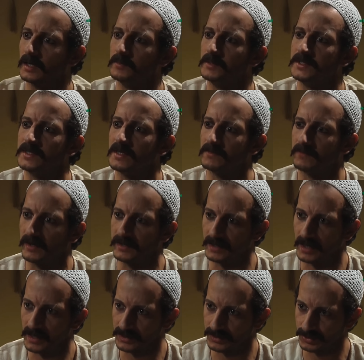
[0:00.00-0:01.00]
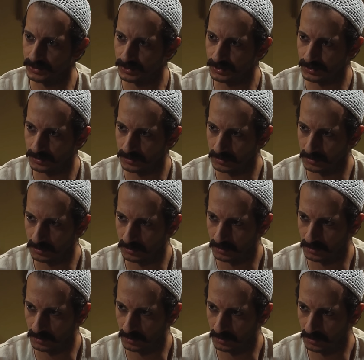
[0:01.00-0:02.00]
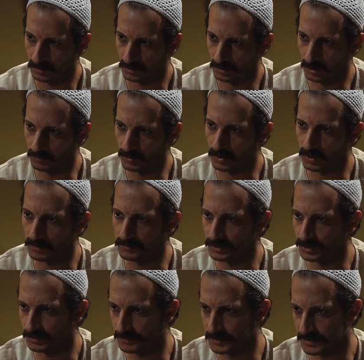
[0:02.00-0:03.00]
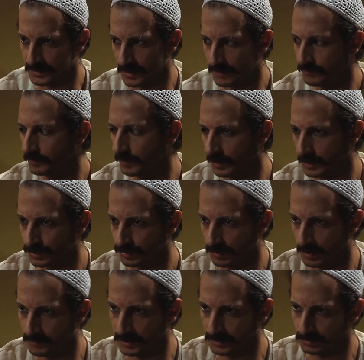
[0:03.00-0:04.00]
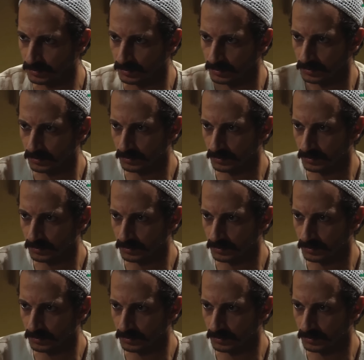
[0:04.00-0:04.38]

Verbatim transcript: غمد سيف عياش وبكره بنجيب السيف وبنرجعه لبيته